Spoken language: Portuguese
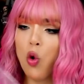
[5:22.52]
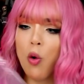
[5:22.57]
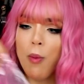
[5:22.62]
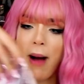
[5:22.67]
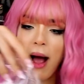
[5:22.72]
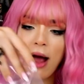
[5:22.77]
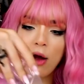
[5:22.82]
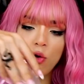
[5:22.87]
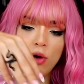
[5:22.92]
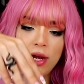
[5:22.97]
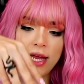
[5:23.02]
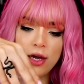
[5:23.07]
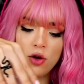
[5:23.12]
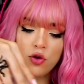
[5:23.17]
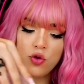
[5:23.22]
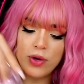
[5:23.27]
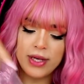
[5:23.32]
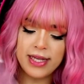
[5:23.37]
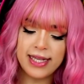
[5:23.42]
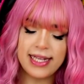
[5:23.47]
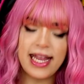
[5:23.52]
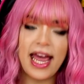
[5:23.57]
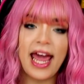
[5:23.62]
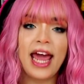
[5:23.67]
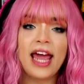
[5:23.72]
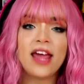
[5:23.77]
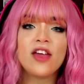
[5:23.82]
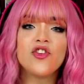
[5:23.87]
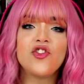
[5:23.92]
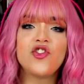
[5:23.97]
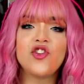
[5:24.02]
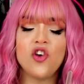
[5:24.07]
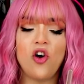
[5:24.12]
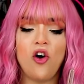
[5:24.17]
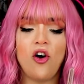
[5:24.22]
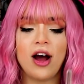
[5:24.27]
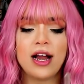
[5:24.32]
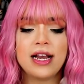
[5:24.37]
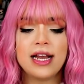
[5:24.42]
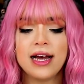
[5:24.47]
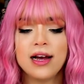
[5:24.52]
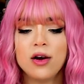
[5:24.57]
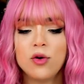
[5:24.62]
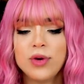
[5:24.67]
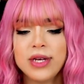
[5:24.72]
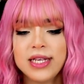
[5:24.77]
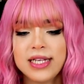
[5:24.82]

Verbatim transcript: O bagulhinho do stand, olha, o